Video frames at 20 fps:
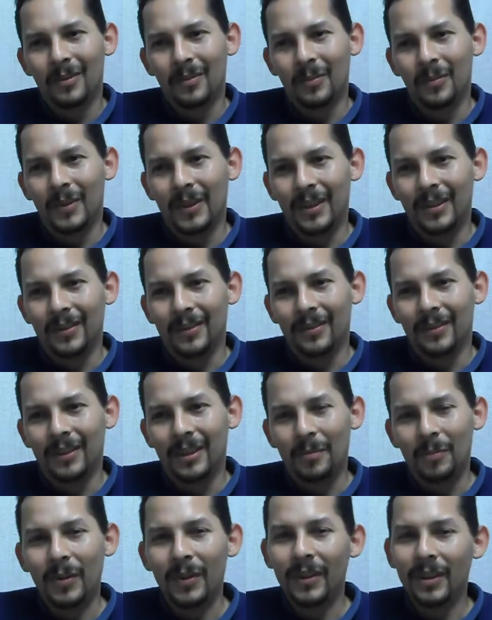Bueno,
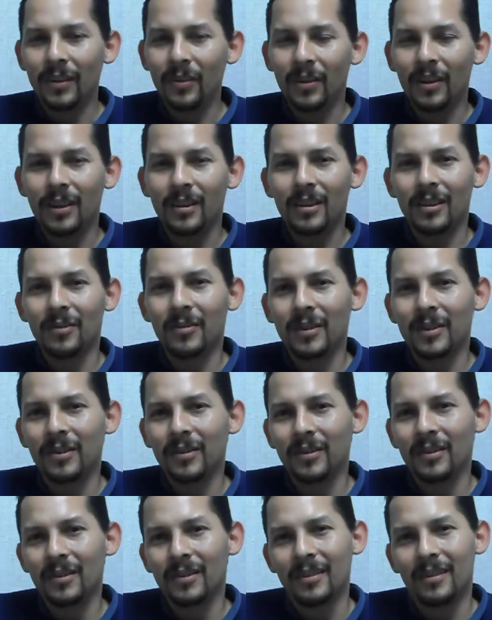dependiendo de la
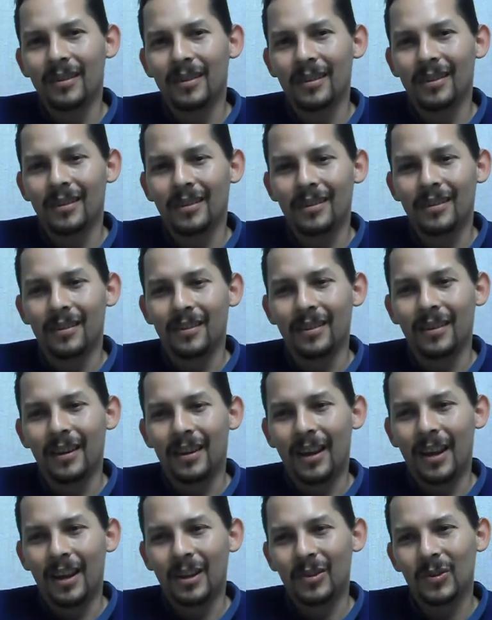situación, eh, en
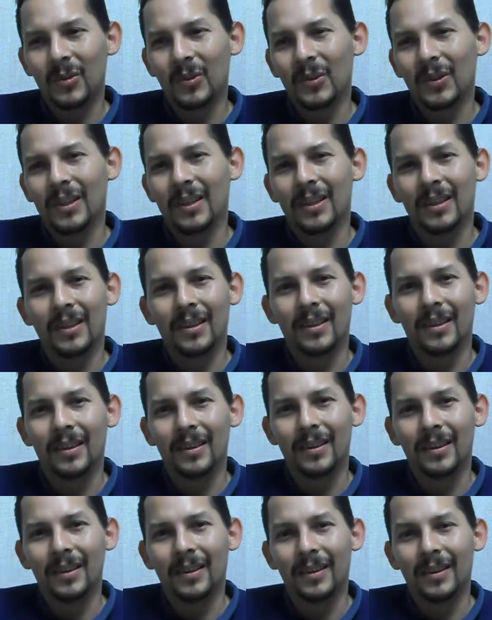el caso
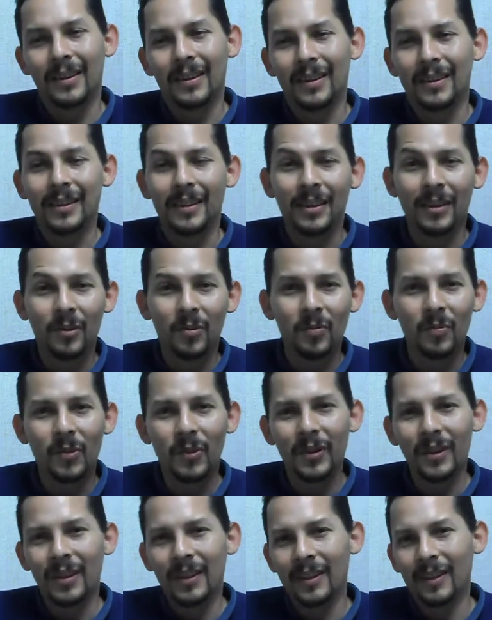de que se llegue un
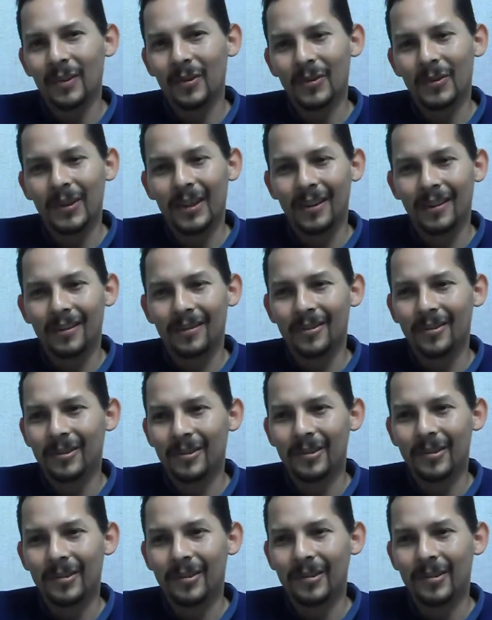bonito o
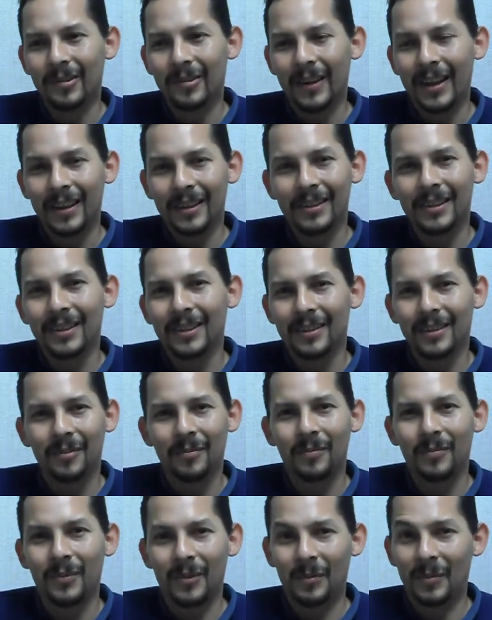algo extra,
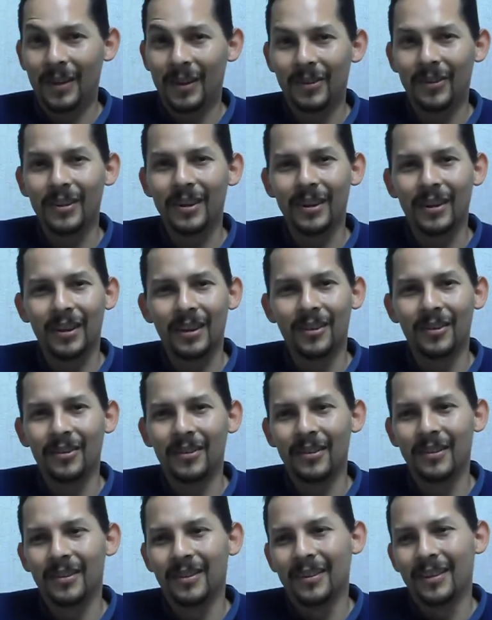pues me ven con agrado.
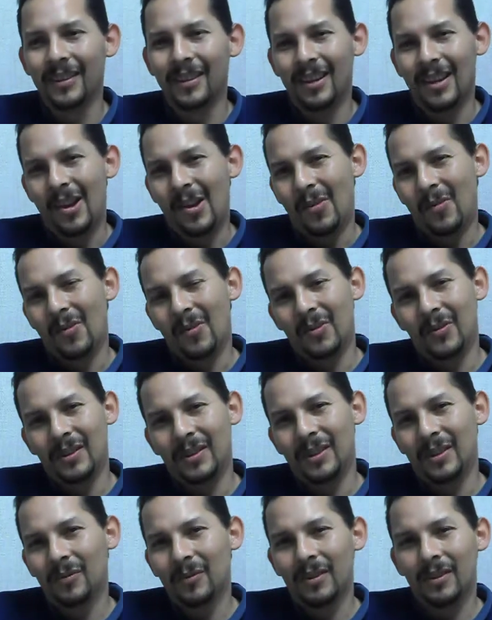Cuando
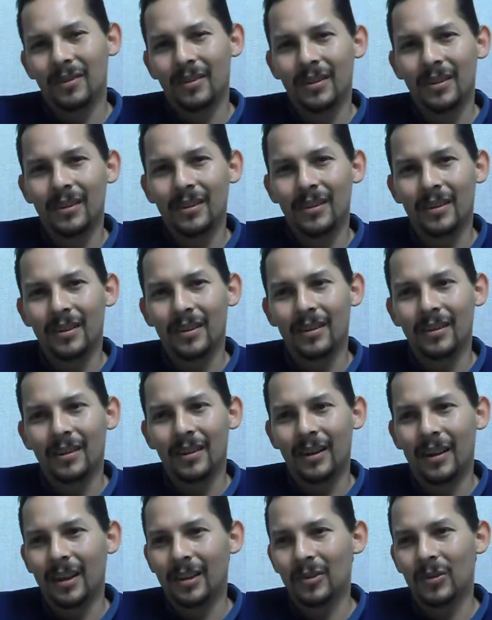hay situaciones, en
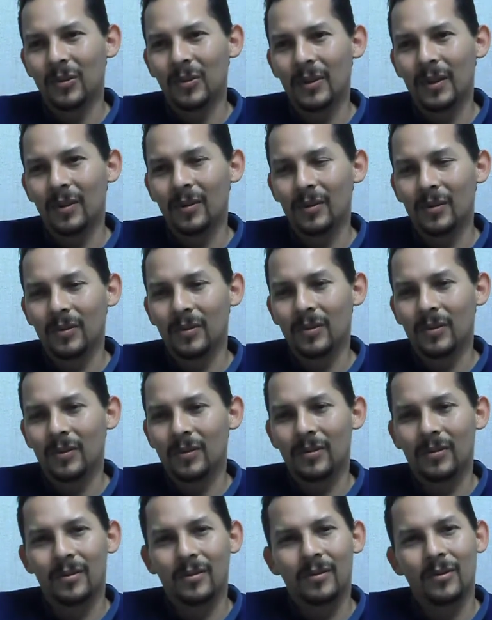el caso de
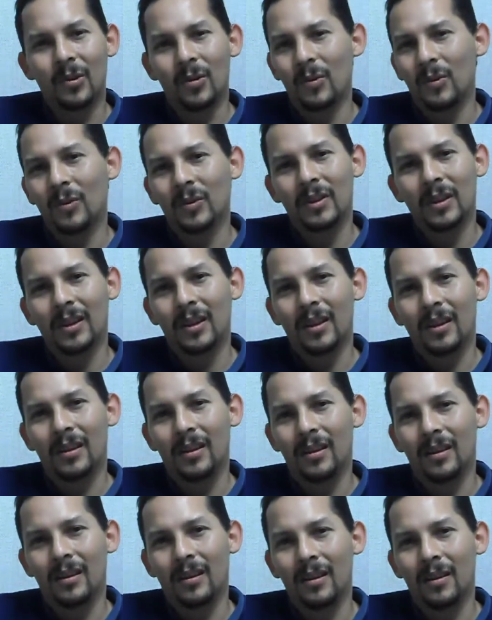los cobros
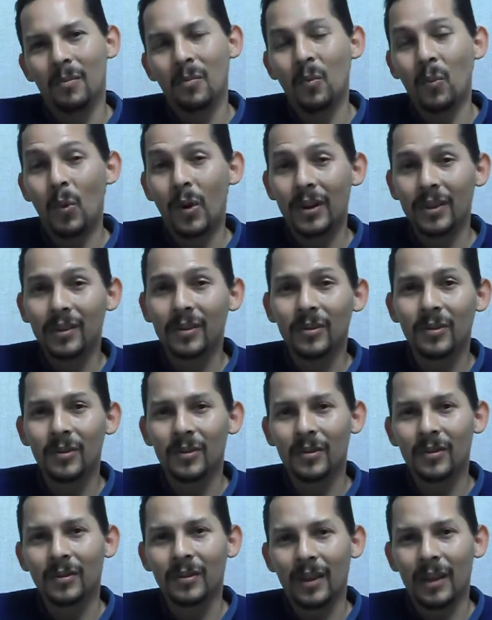de
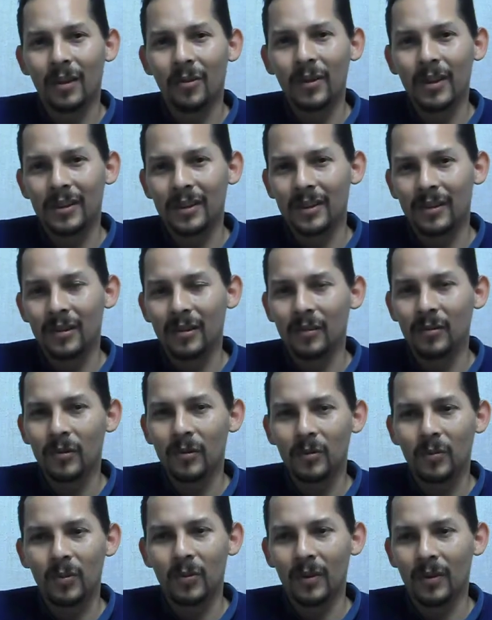impuestos algo
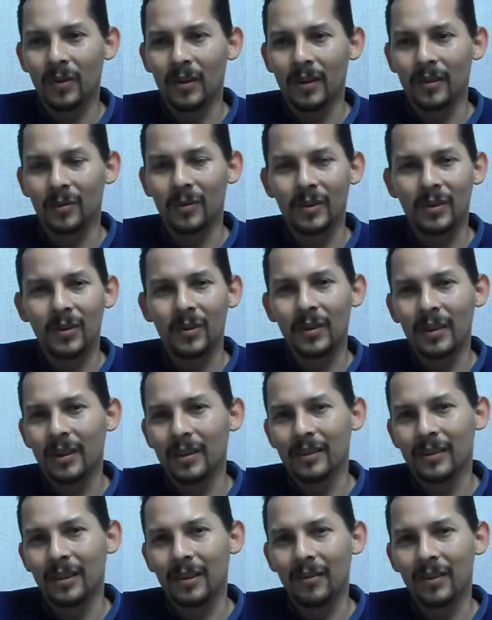excesivos por la cuestión de
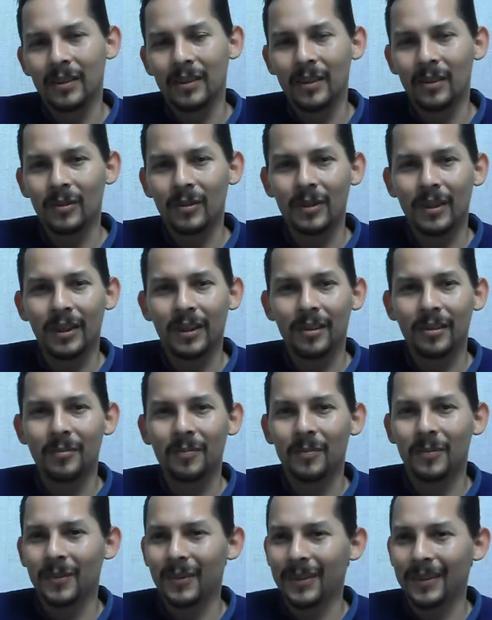las tablas y los
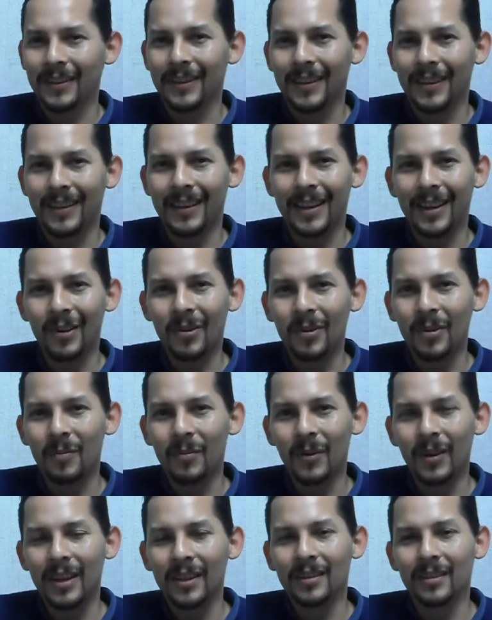cierres, pues hay algo de
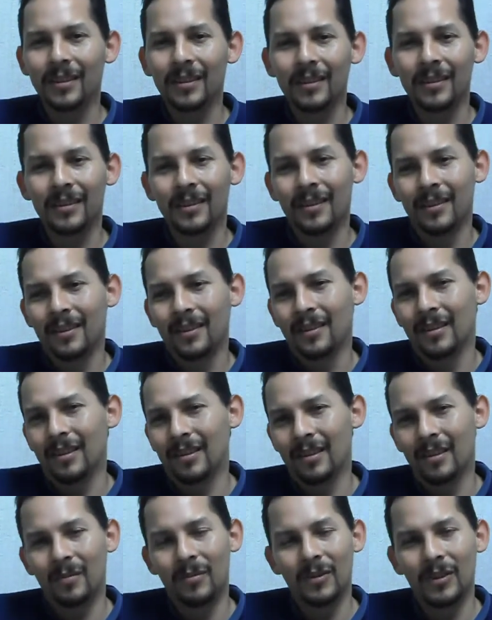molestia.
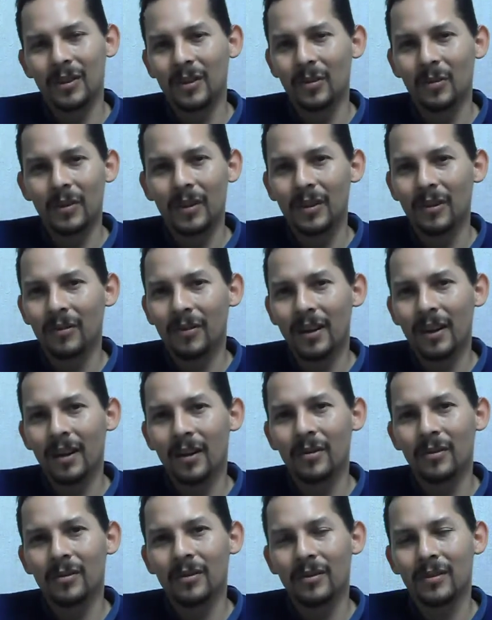Tratamos de
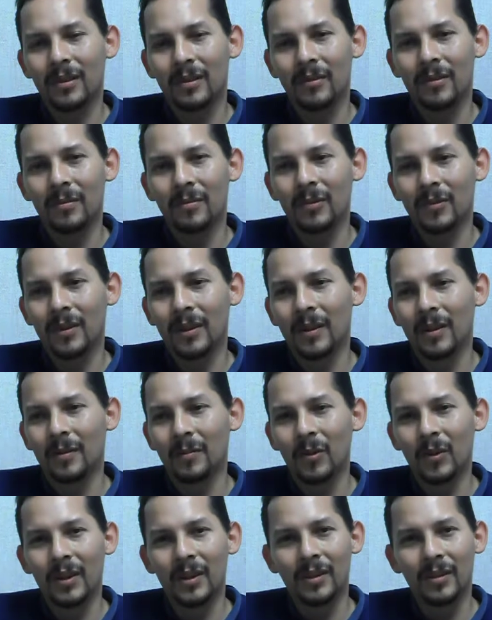sobrellevarlos, sabemos la
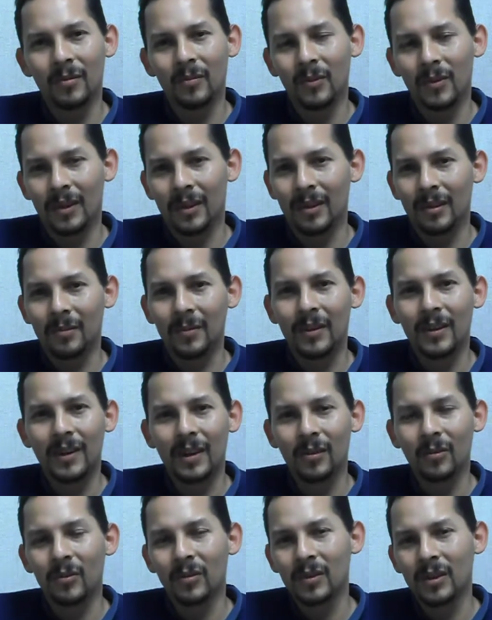molestia porque también
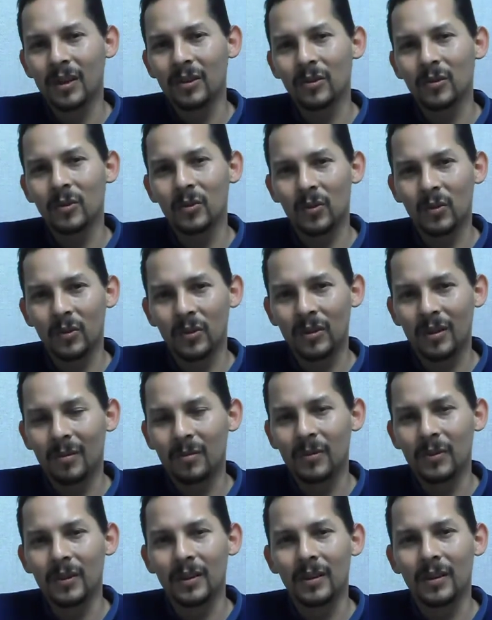en algunos casos nosotros
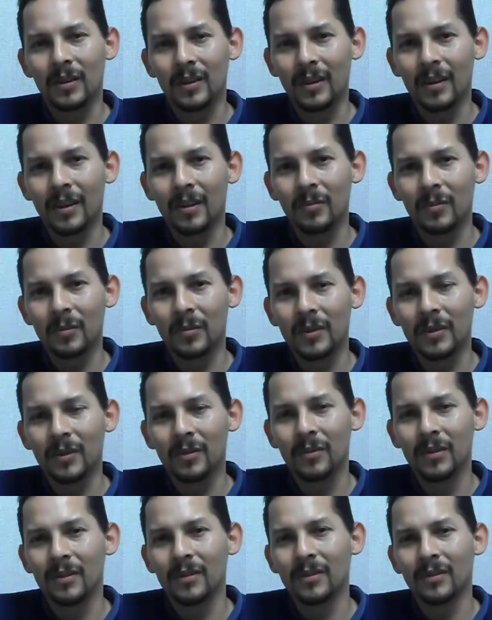estamos en, la misma
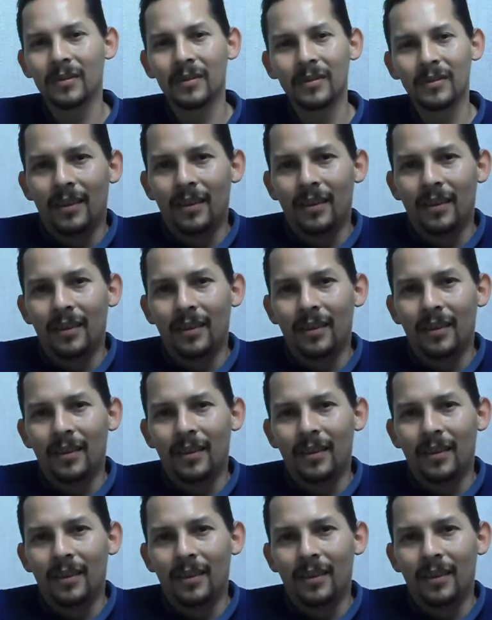situación.